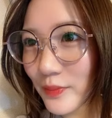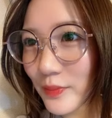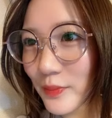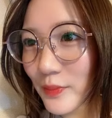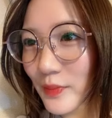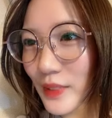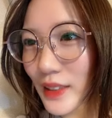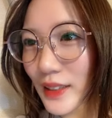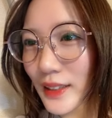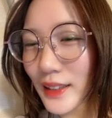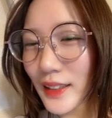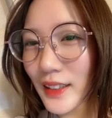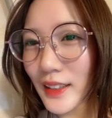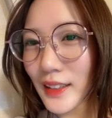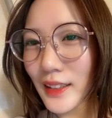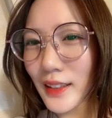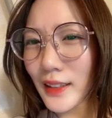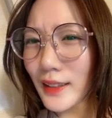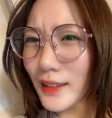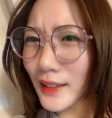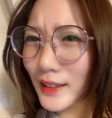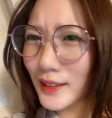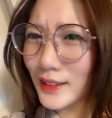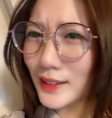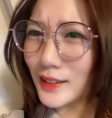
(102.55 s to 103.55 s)
メガネに「
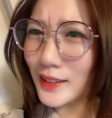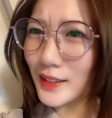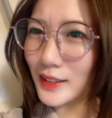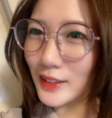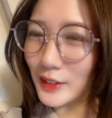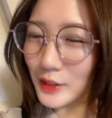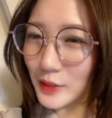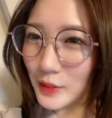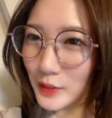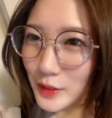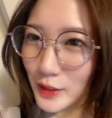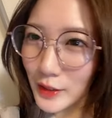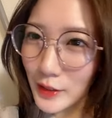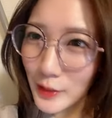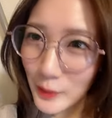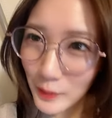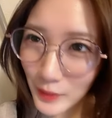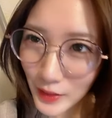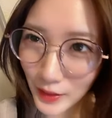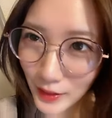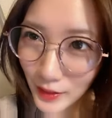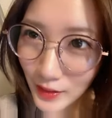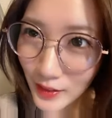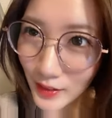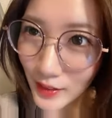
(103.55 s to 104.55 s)
あありがとう伊達
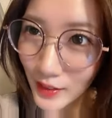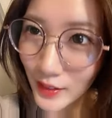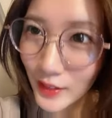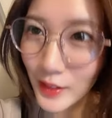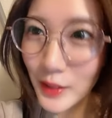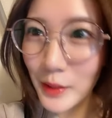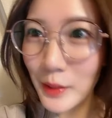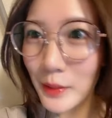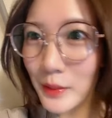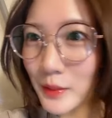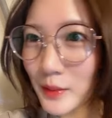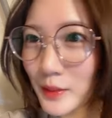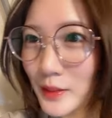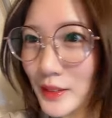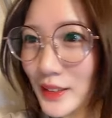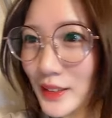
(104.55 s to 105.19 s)
メガネやけど